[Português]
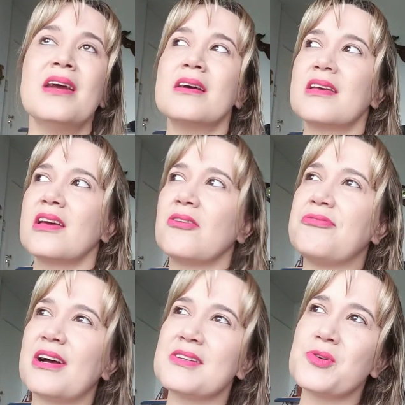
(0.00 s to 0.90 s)
O que, que eu
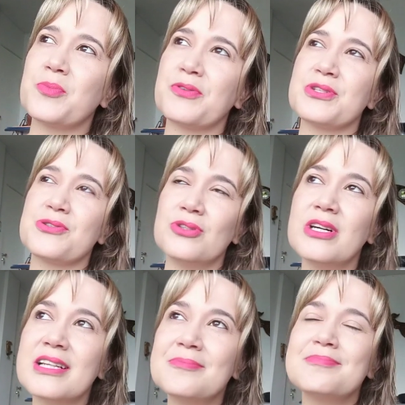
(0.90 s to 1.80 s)
faço,
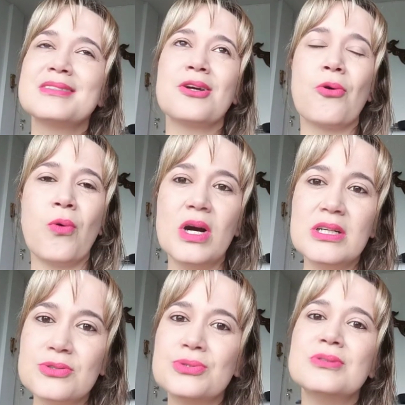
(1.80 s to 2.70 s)
professora,
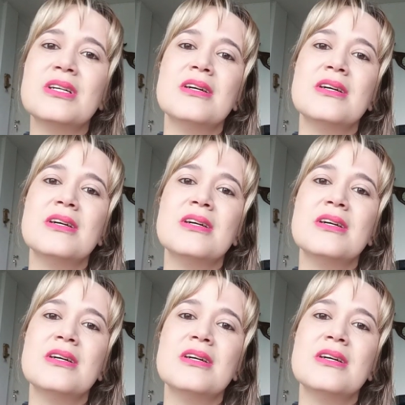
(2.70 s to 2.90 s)
quando